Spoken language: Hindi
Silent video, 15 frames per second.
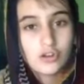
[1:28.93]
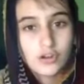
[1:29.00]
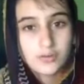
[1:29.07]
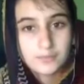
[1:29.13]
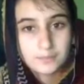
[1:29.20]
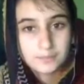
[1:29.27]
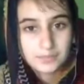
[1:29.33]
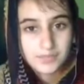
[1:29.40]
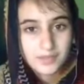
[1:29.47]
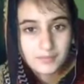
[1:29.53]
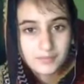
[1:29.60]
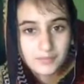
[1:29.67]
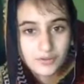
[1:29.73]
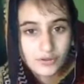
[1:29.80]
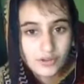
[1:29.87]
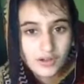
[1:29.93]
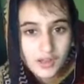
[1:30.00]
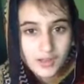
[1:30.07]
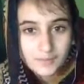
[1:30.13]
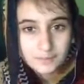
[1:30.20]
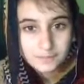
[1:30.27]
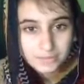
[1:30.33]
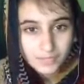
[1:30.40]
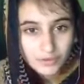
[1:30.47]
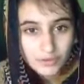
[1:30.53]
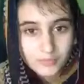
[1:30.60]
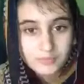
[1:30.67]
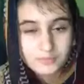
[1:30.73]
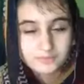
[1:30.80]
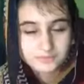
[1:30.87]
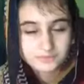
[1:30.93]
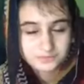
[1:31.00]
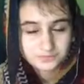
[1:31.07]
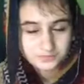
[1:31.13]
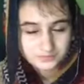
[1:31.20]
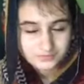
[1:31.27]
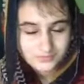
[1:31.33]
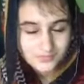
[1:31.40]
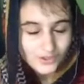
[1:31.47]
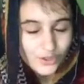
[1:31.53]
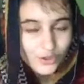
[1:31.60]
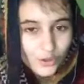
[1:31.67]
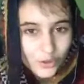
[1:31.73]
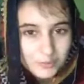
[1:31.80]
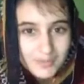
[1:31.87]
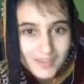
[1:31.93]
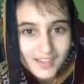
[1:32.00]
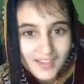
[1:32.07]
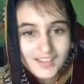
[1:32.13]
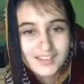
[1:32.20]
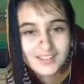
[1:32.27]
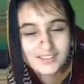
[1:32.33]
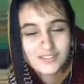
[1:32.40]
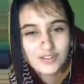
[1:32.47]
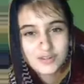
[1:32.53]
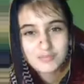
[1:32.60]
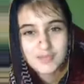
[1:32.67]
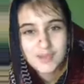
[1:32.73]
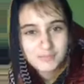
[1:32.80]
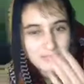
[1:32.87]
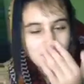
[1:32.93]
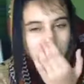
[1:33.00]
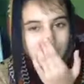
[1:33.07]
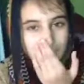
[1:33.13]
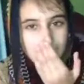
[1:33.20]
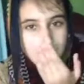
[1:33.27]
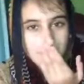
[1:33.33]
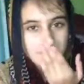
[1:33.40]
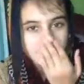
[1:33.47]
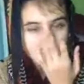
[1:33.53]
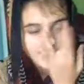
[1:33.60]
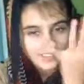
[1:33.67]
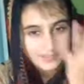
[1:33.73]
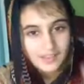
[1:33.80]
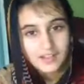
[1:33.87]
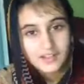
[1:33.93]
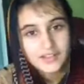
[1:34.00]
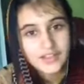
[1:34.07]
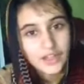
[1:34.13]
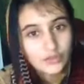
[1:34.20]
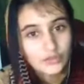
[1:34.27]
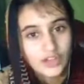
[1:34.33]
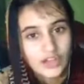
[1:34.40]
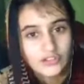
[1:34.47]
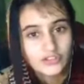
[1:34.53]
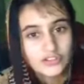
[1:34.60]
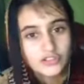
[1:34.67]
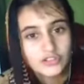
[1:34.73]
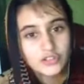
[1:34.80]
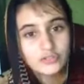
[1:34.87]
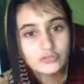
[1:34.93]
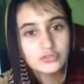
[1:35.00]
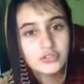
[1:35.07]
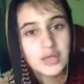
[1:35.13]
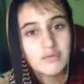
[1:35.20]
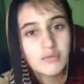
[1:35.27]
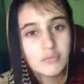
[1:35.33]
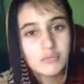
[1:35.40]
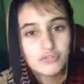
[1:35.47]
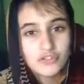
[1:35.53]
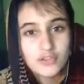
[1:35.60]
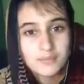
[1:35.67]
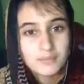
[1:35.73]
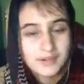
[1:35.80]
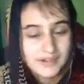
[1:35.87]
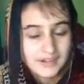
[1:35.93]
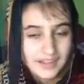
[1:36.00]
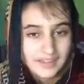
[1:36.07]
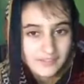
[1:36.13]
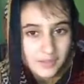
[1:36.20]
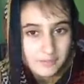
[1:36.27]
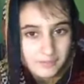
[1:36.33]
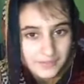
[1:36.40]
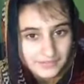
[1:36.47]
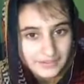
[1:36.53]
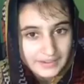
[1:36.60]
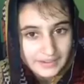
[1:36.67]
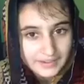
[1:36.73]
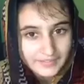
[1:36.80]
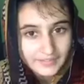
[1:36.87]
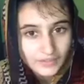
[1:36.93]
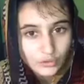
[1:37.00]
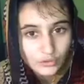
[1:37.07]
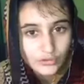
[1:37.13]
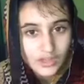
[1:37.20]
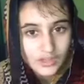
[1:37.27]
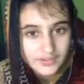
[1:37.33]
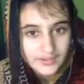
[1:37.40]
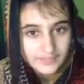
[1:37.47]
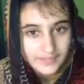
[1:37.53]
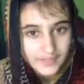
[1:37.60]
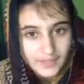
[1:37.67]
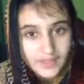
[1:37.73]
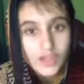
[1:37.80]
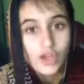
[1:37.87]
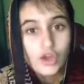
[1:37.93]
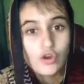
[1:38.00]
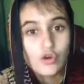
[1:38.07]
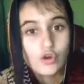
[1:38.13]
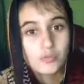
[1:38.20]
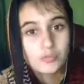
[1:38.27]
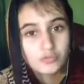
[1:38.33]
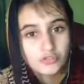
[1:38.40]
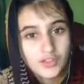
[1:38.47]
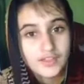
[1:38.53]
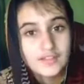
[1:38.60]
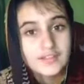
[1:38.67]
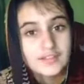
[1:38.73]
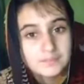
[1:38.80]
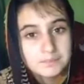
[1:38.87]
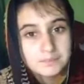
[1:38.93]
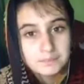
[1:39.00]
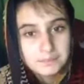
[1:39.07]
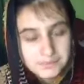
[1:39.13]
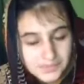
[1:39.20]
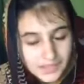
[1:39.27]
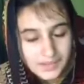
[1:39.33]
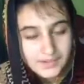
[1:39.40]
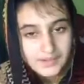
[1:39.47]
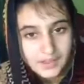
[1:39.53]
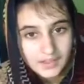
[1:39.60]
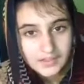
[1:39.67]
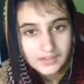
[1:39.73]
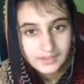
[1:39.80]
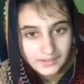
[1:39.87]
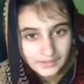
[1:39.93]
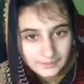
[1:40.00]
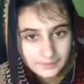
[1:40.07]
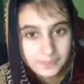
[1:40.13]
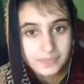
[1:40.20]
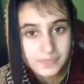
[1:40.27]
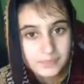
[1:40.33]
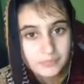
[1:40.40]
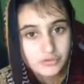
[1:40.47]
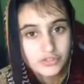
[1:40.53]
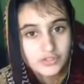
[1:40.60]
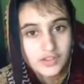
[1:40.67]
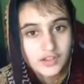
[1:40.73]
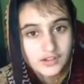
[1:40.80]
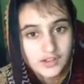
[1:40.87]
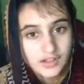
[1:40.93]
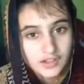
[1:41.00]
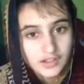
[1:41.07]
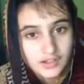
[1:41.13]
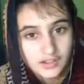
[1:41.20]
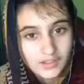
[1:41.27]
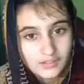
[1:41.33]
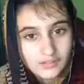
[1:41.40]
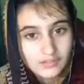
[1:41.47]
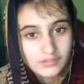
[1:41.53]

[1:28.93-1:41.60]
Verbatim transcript: और और हम्म। हम और और मैं और मैं अपने माँ बाप से ये गुजारिश करती हूँ कि वो मुझे मेरी लाइफ अपने तरीके से गुजारने दें और मुझे तंग हम्म। ना करें मुझे तंग ना करे